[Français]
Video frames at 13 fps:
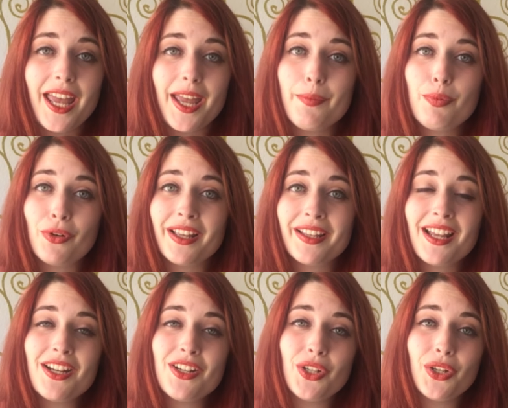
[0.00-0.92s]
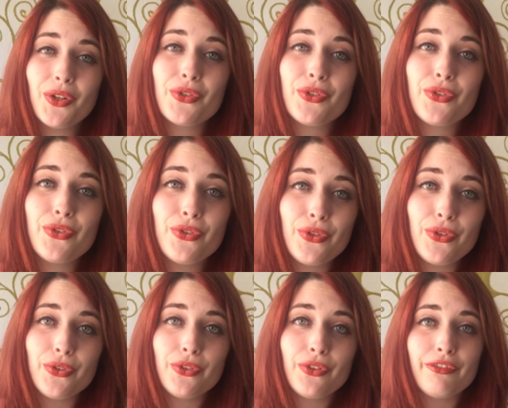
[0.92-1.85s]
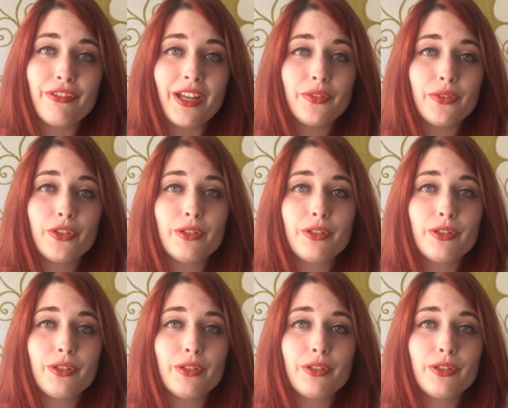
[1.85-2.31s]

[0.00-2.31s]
et pour laquelle j'ai reçu une vague de